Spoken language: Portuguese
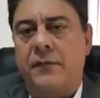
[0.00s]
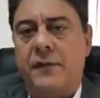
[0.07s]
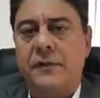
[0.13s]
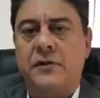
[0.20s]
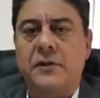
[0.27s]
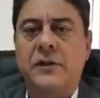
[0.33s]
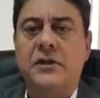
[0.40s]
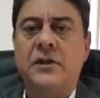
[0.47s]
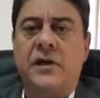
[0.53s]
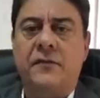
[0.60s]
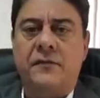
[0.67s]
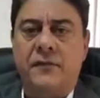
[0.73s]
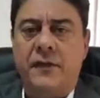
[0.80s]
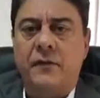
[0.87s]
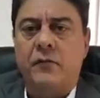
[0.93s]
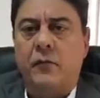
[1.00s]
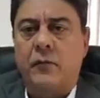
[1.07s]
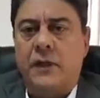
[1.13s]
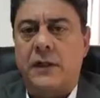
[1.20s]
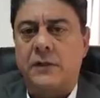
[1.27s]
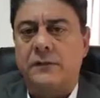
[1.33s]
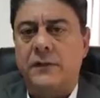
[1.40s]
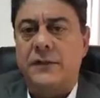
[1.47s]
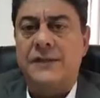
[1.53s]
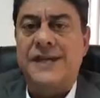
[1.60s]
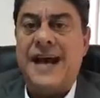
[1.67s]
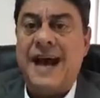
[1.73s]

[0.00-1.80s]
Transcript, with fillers: fez, e já fez outras vezes,